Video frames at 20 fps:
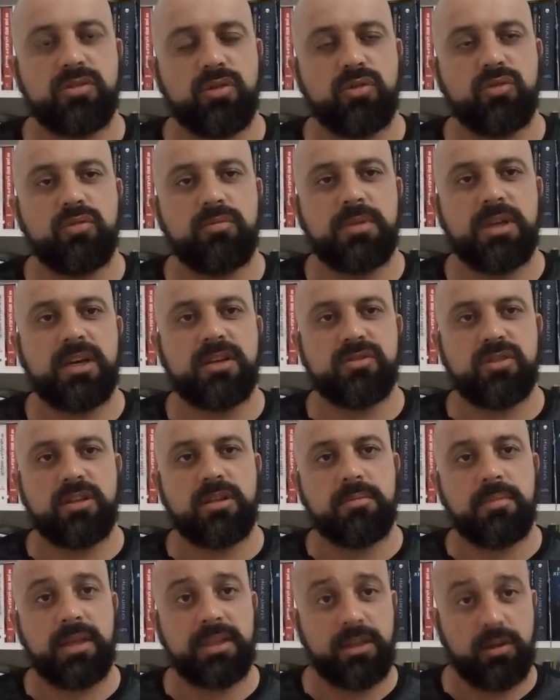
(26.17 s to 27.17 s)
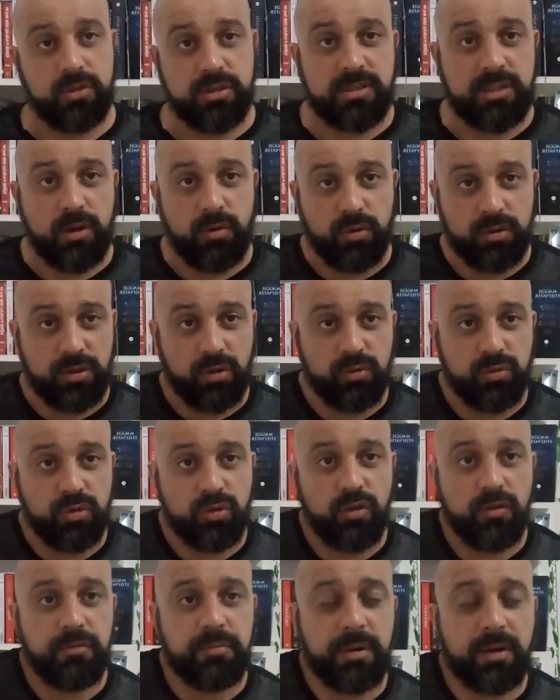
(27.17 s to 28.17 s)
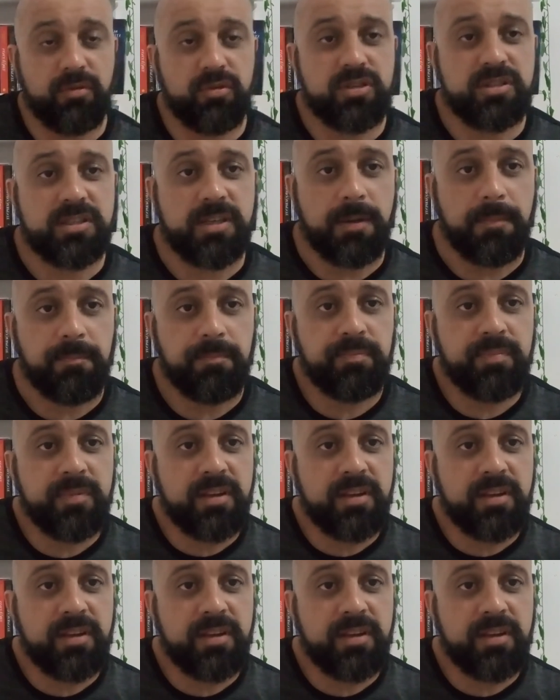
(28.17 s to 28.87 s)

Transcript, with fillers: todo domingo às 8h30 da noite tem conteúdo novo para você.